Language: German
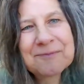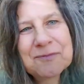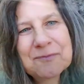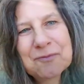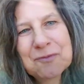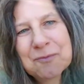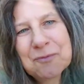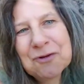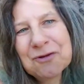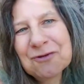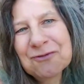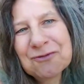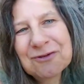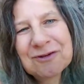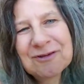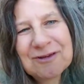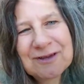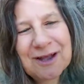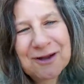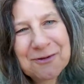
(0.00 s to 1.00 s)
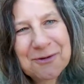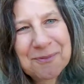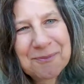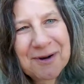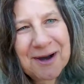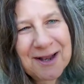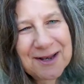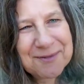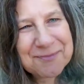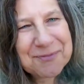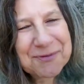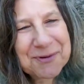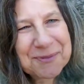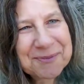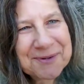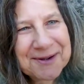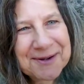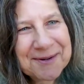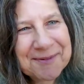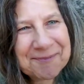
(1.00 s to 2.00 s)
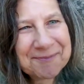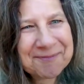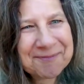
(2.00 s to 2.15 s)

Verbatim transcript: Für mich ist das ja normal im Sommer.